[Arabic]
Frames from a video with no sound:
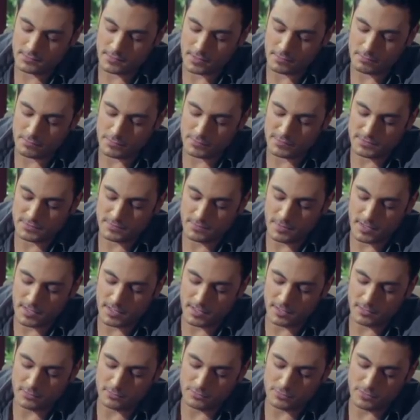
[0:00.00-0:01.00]
طب بص
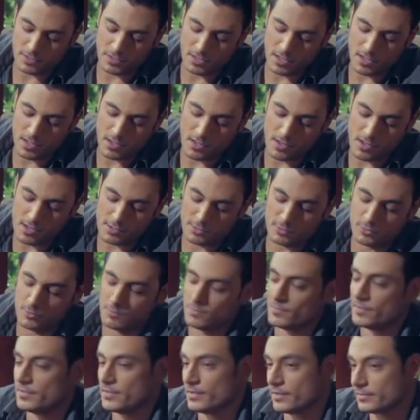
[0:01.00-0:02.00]
بقى خلود انا
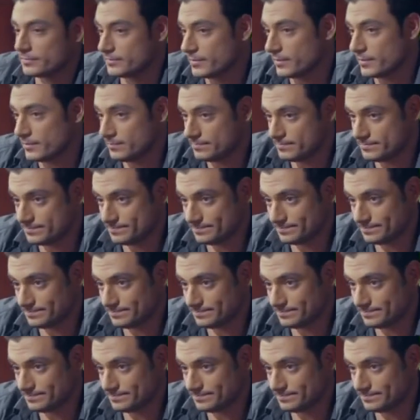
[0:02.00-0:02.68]
هطلب منك طلب